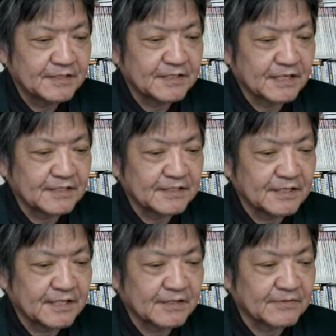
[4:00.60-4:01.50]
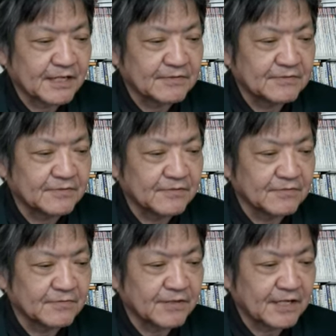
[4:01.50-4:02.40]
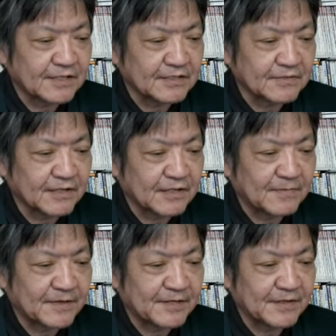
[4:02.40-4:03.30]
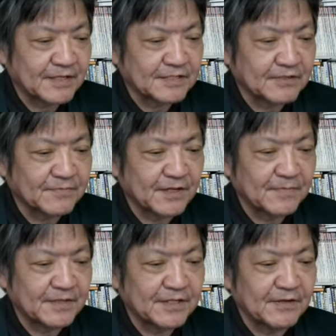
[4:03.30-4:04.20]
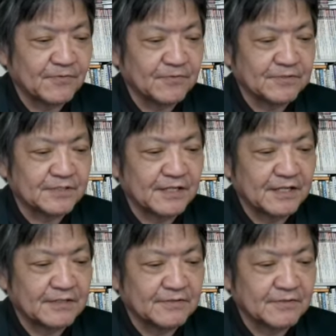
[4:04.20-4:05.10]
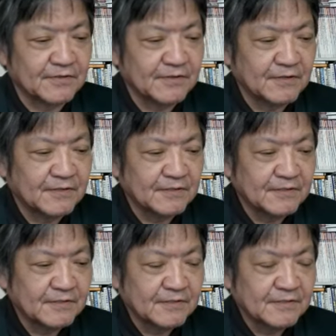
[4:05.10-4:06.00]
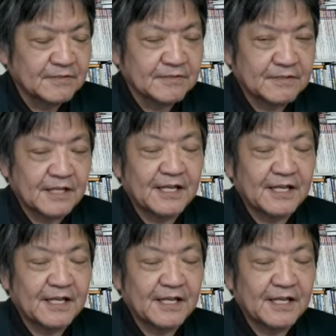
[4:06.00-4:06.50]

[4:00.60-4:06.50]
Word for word: に対し、世界の大富豪の500ケの仲間入りを果たしたと米メディアは報じていると。で